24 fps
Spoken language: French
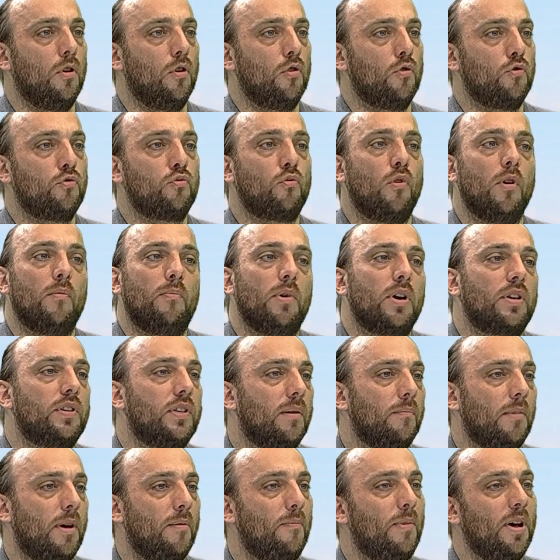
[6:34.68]
je ne crois pas que ça
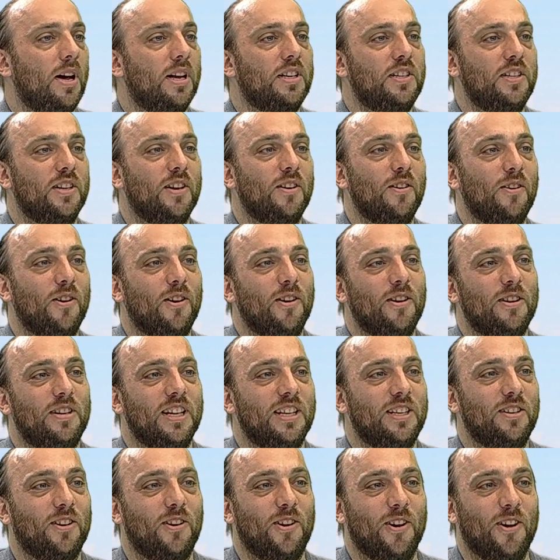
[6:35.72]
m'appartient
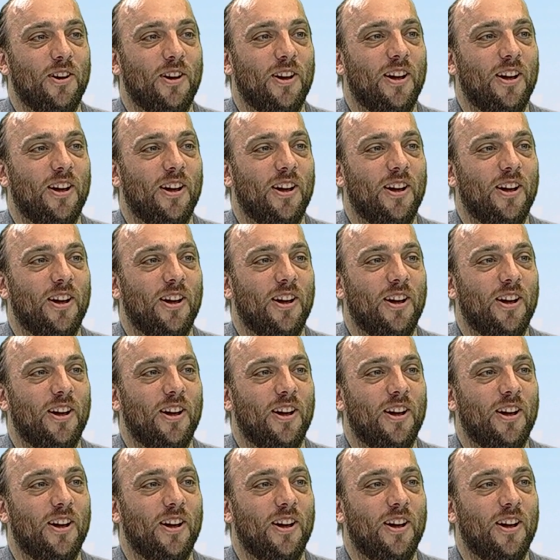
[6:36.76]
d'être